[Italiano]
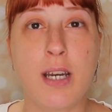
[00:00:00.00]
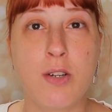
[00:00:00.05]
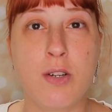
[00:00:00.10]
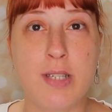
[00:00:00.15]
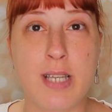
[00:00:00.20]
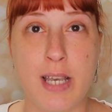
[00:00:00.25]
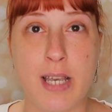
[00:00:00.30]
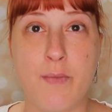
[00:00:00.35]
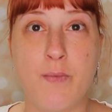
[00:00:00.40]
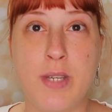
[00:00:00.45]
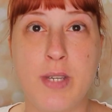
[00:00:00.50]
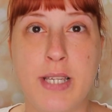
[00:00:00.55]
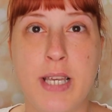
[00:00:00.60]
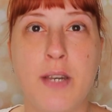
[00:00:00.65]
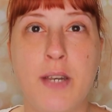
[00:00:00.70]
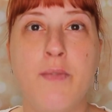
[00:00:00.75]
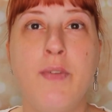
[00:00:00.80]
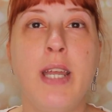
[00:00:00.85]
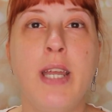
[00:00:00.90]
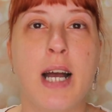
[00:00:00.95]
cosa che vi
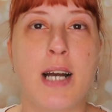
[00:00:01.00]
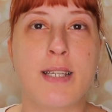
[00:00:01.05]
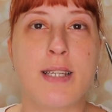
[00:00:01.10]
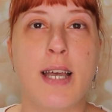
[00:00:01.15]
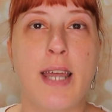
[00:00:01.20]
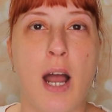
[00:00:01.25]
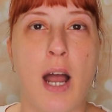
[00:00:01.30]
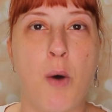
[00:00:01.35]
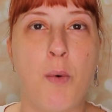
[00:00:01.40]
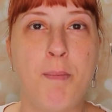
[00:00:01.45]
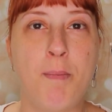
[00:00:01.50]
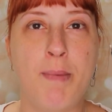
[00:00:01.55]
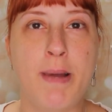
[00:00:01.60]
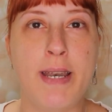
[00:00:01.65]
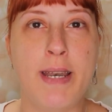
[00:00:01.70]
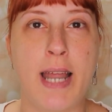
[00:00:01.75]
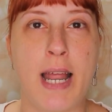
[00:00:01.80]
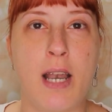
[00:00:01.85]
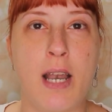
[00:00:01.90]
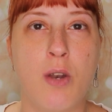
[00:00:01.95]
servirà sarà un
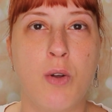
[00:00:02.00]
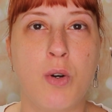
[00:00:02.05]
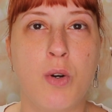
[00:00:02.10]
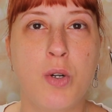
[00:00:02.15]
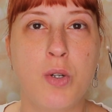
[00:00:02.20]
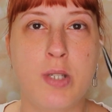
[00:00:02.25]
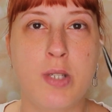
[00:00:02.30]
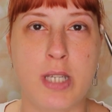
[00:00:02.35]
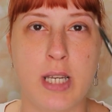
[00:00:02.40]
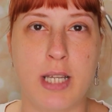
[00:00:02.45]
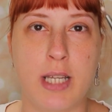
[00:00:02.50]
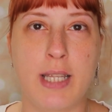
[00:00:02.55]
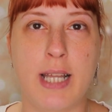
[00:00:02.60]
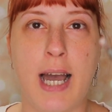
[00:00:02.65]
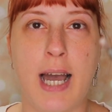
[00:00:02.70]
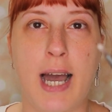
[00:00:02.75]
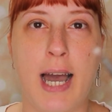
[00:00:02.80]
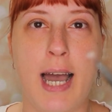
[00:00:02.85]
pennello così da